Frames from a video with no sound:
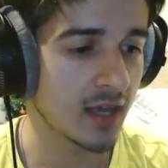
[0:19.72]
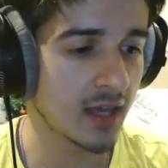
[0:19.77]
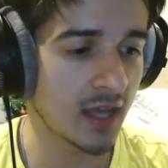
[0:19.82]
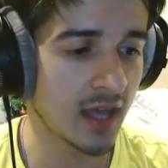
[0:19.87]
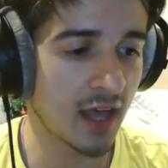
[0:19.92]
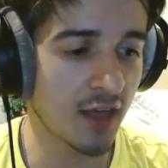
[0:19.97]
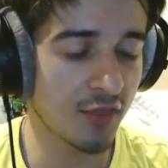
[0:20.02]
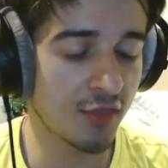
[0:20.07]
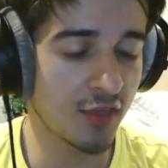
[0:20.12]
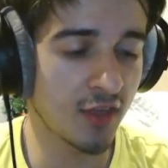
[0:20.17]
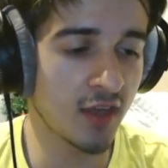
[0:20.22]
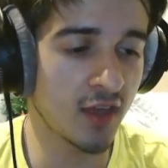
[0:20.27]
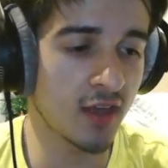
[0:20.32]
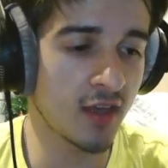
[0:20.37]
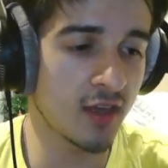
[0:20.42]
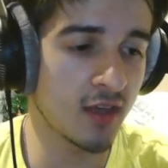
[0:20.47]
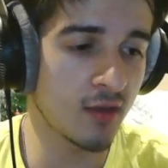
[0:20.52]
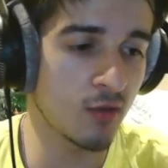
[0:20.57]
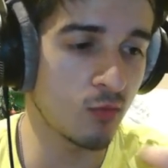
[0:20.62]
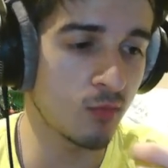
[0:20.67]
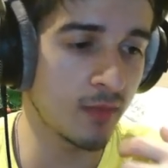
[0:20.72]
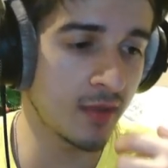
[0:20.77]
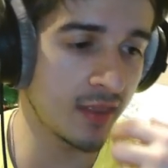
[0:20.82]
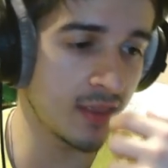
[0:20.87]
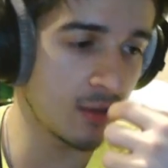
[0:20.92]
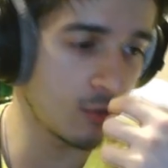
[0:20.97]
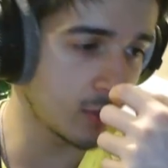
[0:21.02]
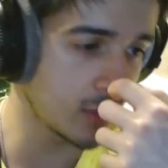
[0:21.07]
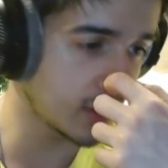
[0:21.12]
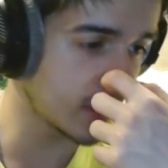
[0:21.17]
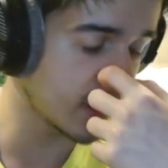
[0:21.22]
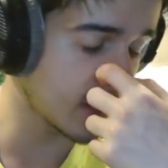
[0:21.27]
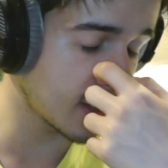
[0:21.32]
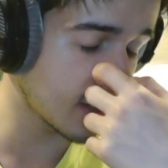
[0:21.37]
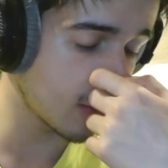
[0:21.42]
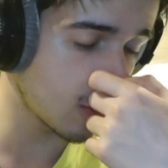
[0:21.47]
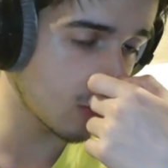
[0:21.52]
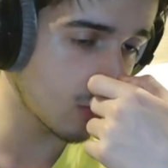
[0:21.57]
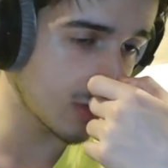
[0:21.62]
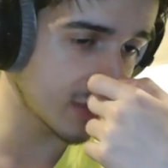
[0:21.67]
Hace un media
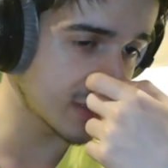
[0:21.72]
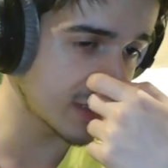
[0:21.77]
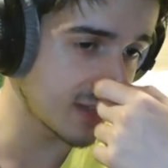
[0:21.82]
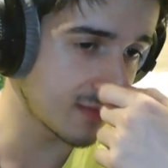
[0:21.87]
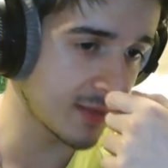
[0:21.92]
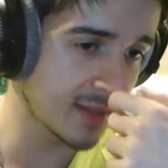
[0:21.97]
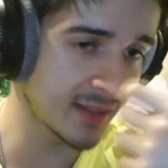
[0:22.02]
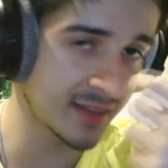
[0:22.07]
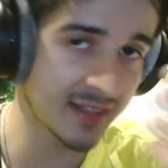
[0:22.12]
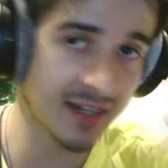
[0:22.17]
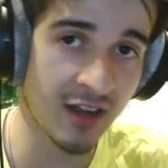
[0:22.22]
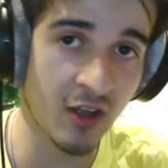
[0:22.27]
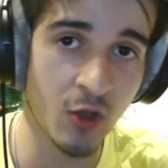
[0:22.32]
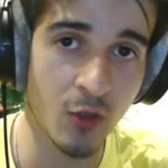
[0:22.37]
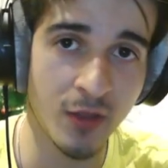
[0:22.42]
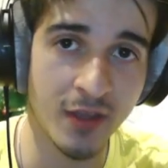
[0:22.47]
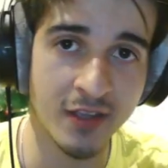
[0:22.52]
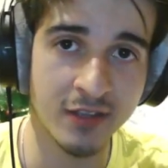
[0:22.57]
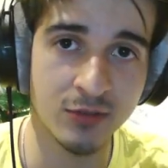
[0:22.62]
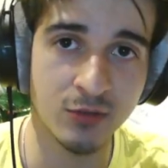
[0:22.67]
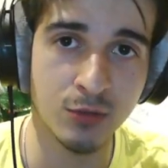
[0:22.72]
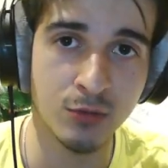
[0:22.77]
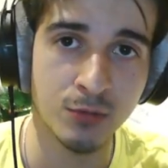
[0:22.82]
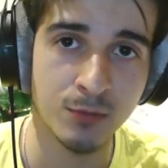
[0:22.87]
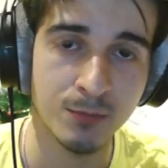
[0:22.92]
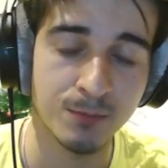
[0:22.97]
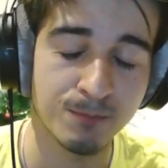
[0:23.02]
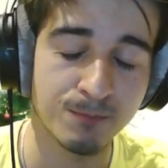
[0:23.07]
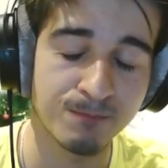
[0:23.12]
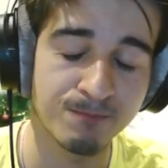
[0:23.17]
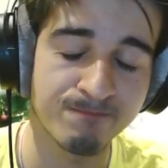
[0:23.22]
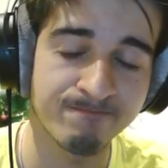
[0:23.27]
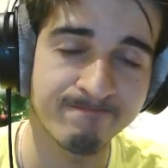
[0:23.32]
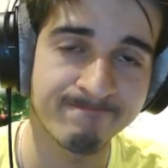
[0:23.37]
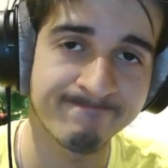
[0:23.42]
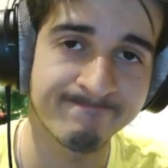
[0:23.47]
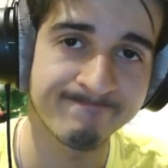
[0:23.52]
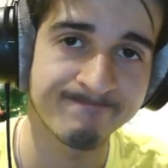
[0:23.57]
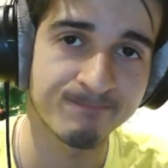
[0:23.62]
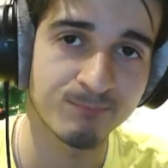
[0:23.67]
horita o así me he enterado de esto.
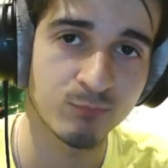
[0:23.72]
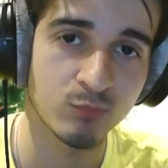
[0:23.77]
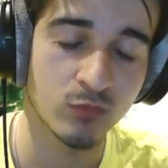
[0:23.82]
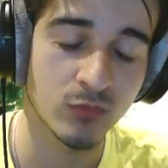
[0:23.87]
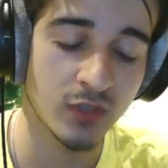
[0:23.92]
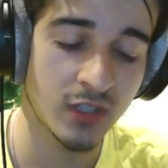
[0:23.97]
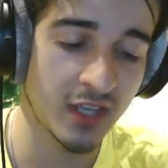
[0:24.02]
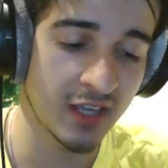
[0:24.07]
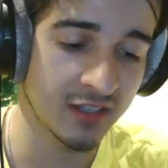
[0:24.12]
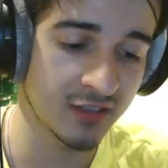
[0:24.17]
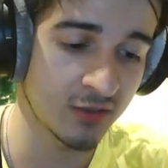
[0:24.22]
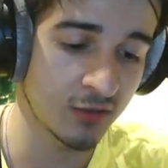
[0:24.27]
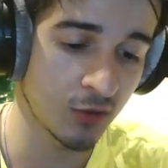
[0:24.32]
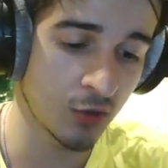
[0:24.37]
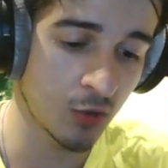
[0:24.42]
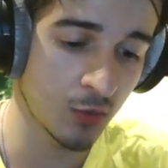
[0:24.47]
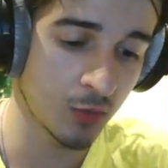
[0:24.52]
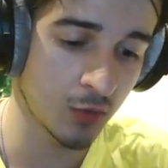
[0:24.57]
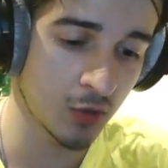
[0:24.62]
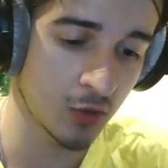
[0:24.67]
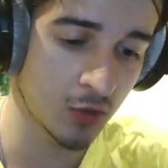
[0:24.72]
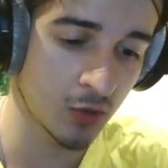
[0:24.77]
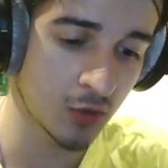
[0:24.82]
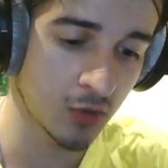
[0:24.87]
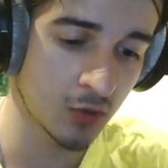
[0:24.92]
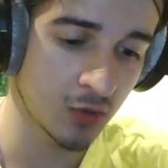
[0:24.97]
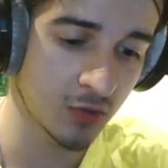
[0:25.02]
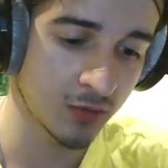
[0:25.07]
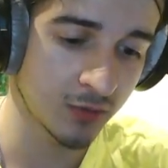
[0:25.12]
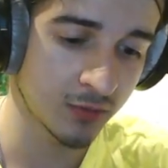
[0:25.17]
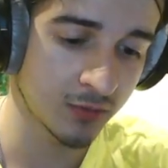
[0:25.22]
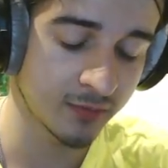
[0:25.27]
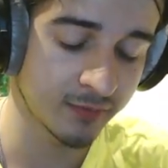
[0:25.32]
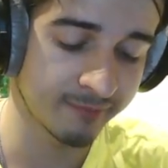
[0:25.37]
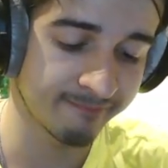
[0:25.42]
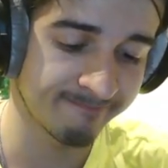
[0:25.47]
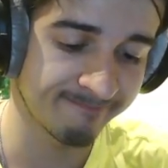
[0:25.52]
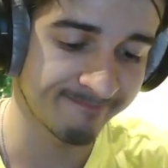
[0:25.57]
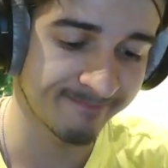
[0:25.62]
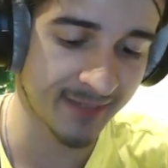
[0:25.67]
Y ha sido como...
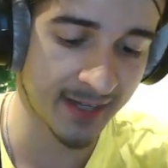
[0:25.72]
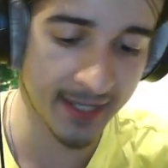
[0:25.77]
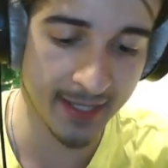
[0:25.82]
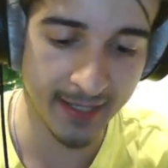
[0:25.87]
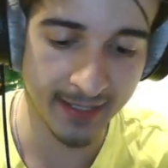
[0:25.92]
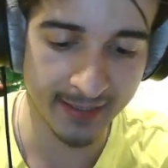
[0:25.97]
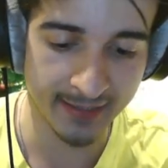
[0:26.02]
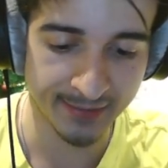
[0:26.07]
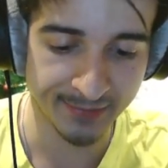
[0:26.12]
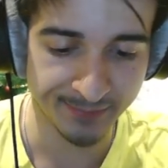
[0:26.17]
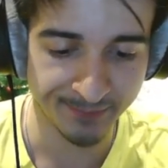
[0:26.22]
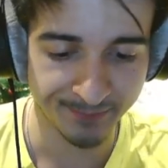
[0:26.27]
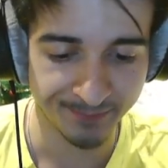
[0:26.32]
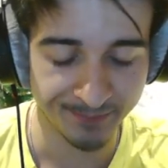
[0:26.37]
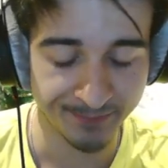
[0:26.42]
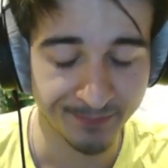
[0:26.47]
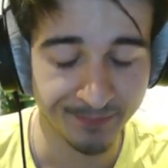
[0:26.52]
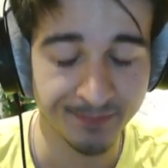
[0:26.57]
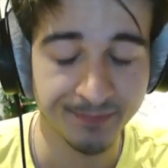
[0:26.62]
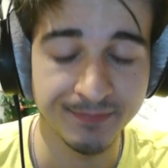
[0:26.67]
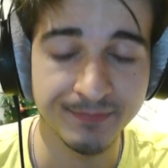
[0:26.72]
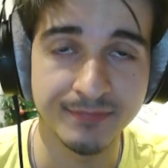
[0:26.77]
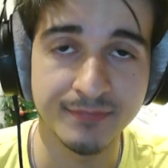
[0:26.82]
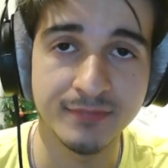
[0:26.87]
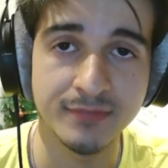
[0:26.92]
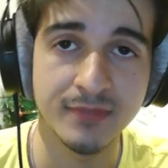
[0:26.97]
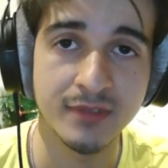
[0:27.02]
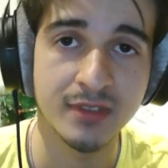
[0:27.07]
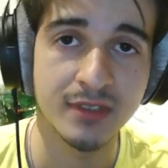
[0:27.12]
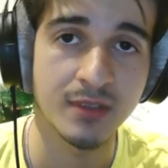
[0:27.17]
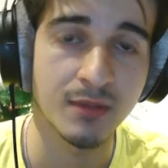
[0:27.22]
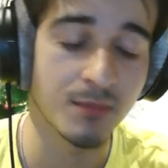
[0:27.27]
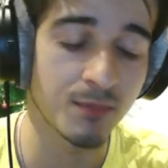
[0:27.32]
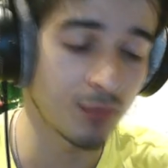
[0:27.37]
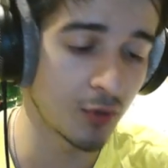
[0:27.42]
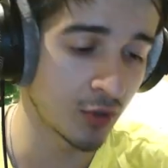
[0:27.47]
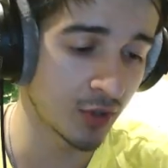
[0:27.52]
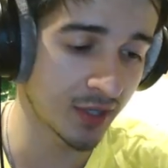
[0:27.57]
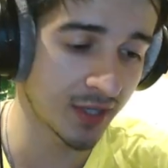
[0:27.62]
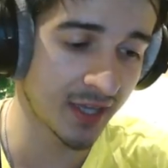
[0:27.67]
Vaya.
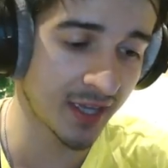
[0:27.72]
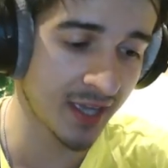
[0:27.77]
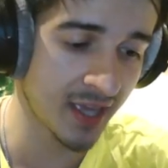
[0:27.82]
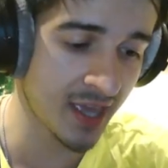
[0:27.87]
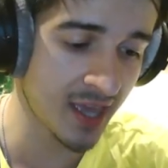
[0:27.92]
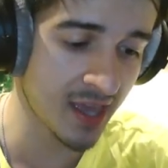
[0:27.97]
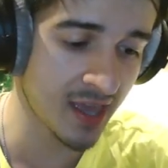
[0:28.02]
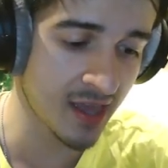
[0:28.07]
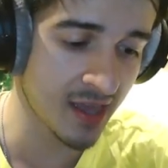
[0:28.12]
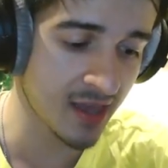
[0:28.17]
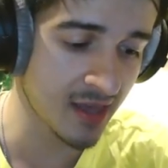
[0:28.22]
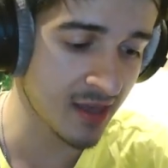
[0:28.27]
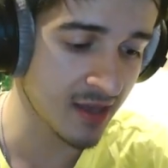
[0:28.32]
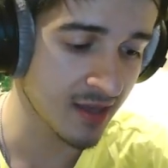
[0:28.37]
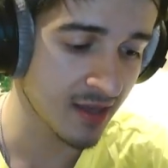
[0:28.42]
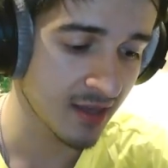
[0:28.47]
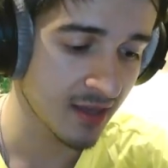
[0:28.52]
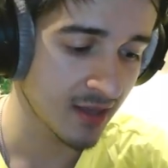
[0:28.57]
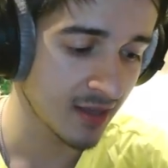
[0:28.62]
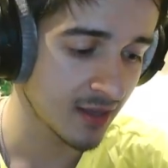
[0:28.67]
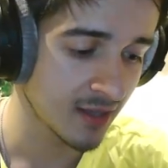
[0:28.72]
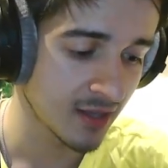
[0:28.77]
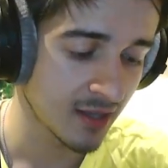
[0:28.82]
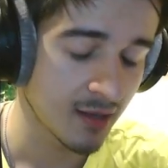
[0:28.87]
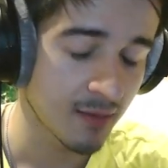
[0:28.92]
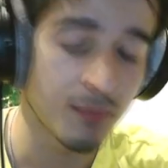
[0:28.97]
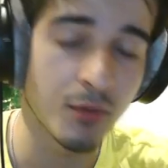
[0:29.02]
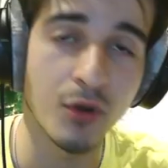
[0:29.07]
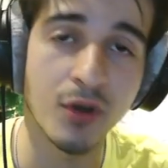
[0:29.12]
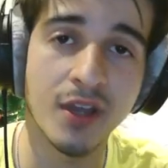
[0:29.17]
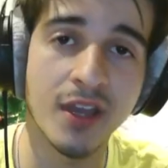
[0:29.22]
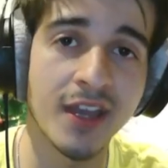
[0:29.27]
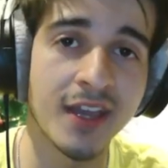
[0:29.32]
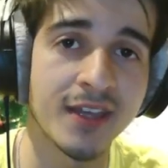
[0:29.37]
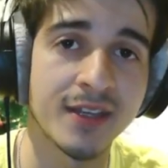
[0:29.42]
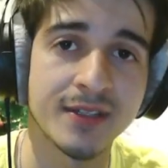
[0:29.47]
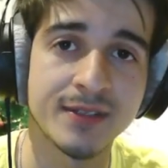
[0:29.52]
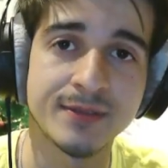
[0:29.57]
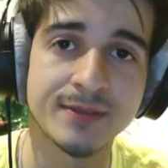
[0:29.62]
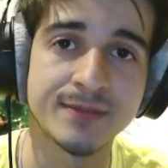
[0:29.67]
¿Por qué? ¿Por qué?
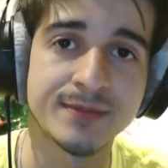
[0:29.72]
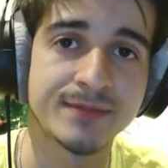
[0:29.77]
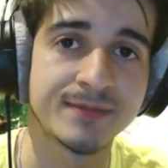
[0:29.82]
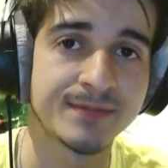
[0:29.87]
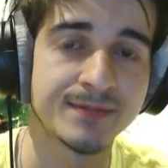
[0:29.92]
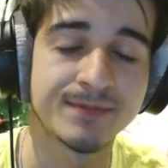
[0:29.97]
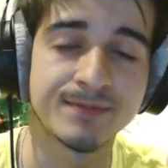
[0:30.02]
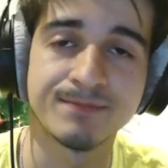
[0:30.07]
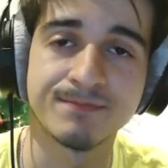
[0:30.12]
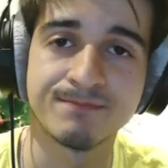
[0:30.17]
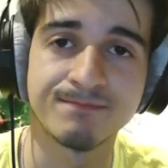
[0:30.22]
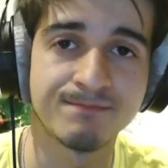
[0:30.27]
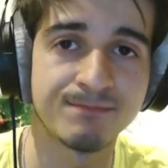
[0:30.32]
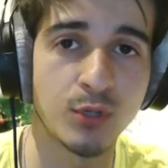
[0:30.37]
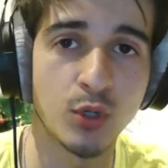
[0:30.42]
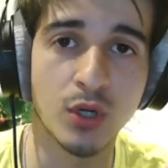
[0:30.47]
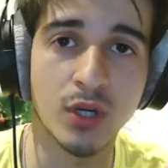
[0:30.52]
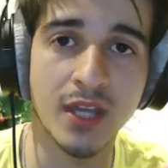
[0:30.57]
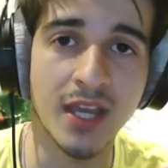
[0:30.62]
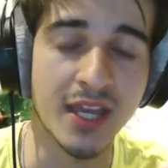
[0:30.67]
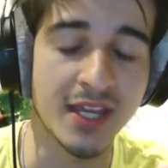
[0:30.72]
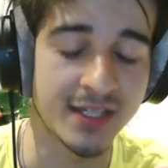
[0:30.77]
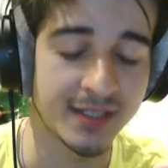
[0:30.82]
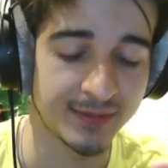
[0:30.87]
¿Por qué?